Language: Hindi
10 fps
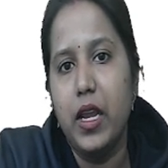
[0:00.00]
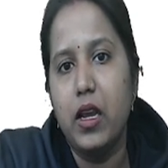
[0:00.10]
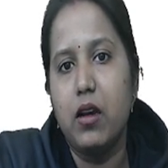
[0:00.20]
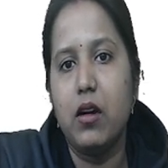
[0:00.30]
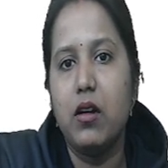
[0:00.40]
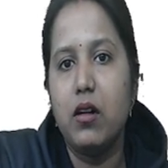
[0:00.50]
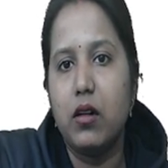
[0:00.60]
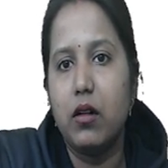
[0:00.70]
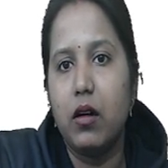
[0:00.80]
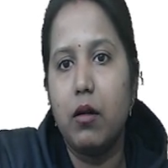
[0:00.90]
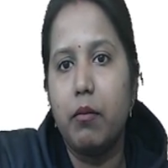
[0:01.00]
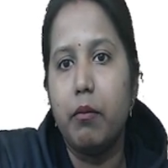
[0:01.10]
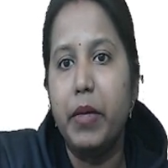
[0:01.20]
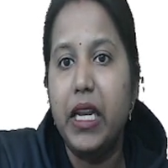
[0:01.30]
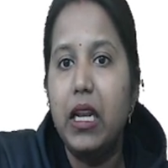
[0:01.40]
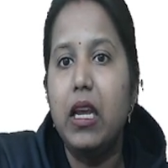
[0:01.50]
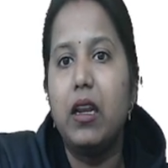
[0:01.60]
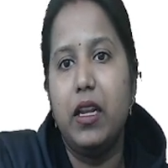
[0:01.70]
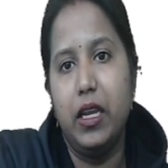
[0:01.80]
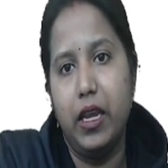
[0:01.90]
एक
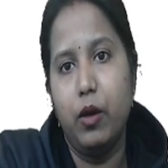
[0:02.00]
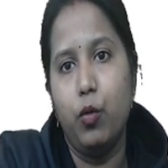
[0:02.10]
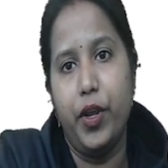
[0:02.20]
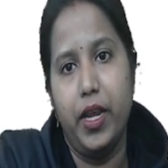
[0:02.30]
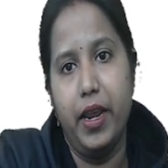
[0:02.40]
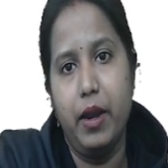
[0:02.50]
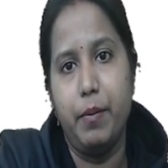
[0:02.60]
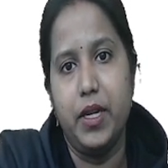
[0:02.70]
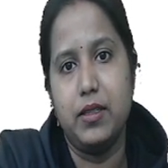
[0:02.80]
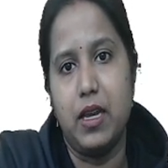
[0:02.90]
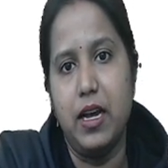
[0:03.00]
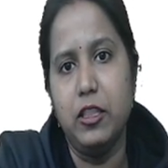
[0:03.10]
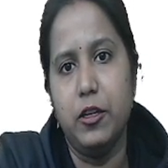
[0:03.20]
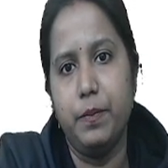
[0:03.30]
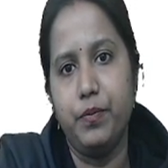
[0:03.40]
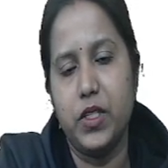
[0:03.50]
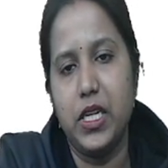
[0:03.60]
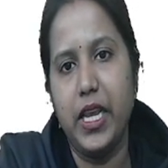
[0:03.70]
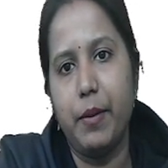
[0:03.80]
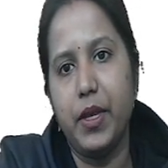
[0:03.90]
मीनिंग लिए हुए है अपने साथ
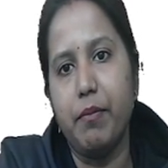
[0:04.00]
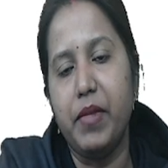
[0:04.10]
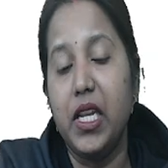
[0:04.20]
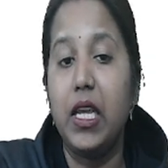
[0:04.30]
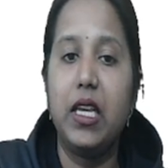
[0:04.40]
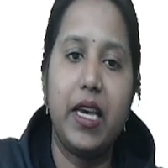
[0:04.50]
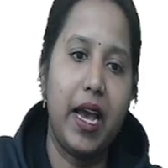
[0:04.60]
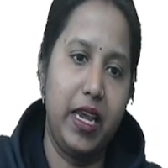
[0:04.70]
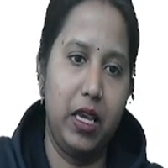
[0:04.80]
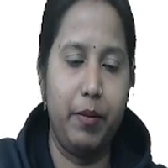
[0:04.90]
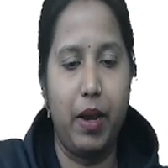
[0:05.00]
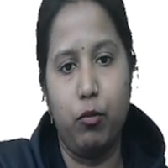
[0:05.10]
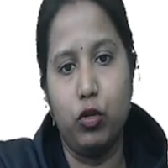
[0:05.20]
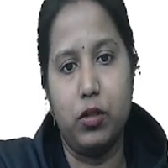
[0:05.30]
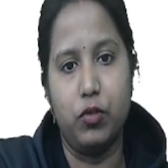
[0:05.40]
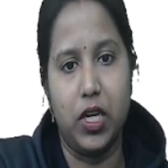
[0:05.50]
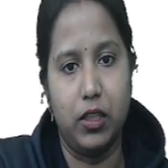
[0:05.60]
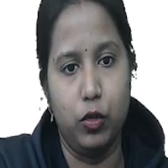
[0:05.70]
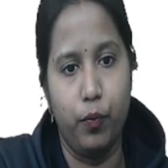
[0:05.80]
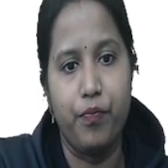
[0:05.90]
ठीक है अब ये मीनिंग क्या है ये मैं आपको
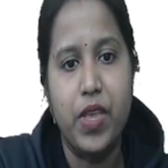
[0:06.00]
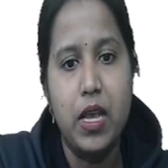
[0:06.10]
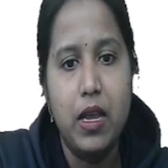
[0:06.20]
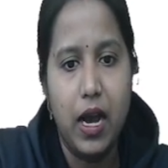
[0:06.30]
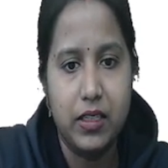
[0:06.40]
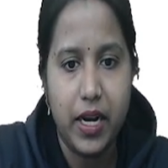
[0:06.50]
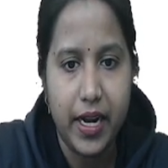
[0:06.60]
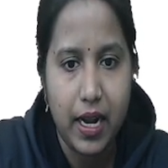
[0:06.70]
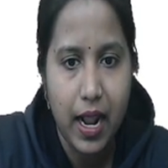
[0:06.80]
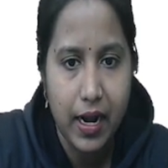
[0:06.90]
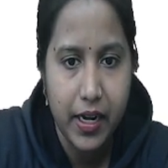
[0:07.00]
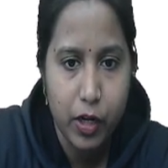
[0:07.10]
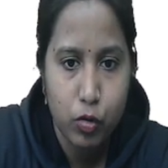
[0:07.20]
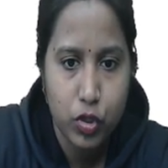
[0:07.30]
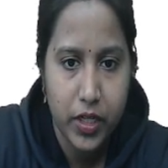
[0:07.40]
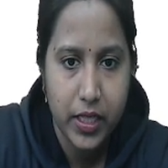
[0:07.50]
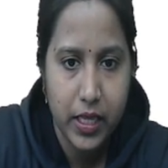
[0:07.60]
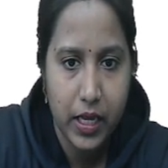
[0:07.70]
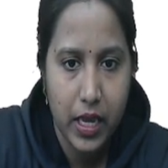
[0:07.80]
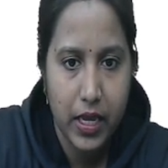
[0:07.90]
समझाती हूँ अच्छा एटलांटिक ओशन ये
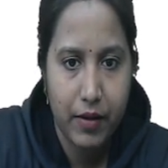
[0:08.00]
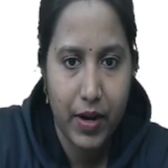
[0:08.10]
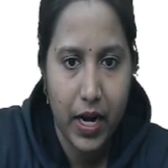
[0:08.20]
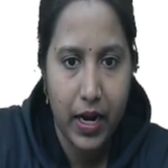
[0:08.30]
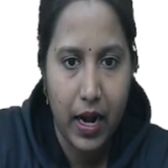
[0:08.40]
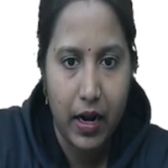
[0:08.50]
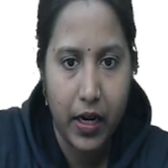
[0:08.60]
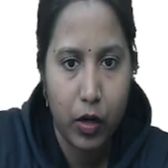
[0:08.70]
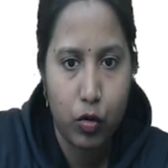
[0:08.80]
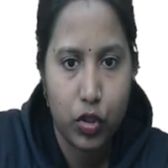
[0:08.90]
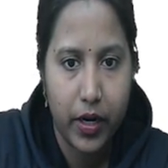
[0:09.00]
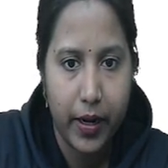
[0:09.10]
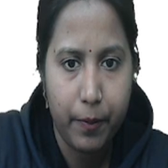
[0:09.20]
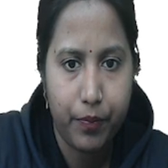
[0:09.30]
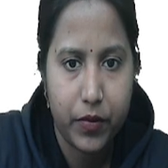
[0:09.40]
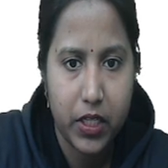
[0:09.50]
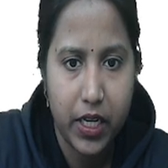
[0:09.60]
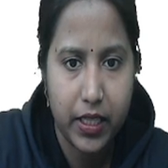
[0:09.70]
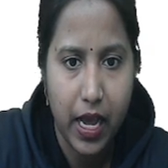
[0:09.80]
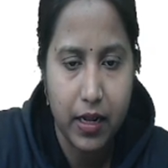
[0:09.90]
देखिए ये वाला एटलांटिक ओशन है
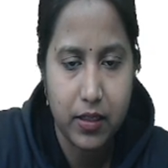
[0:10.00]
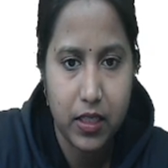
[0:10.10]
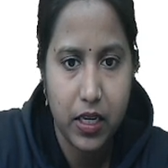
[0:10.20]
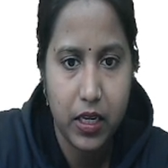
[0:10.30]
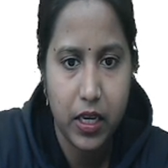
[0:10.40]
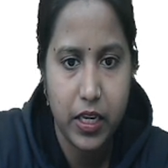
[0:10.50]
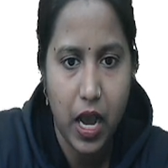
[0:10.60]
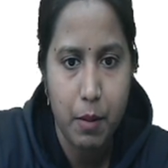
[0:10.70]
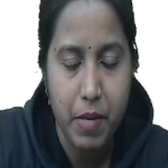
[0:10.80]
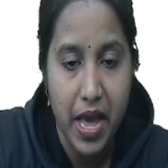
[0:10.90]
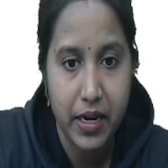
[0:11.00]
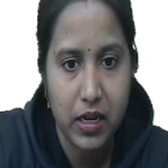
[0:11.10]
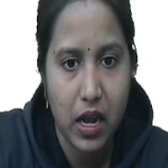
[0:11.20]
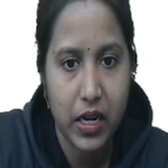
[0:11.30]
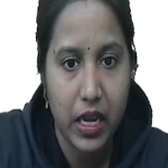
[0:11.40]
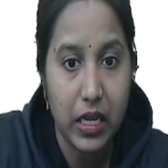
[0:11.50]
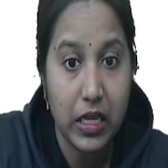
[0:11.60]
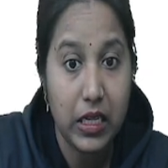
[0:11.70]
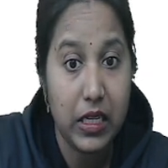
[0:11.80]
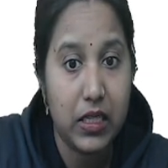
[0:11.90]
ठीक है ध्यान से देखिए ये अमेरिका के
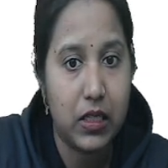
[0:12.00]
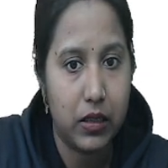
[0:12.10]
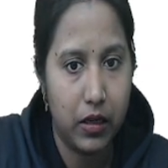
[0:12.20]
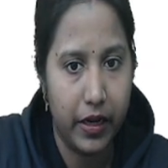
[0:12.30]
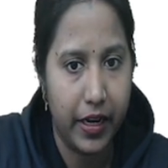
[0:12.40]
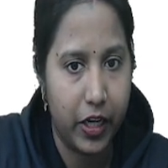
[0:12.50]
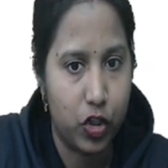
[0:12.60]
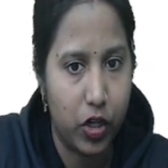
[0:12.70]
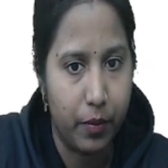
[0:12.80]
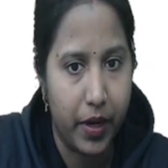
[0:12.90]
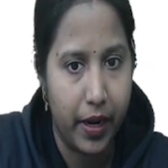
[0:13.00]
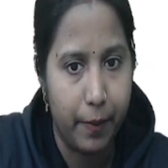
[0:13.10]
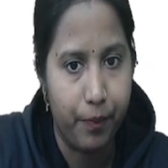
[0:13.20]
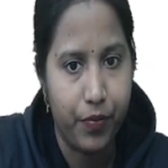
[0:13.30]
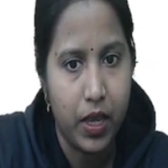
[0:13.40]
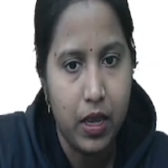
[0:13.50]
ईस्ट डायरेक्शन में है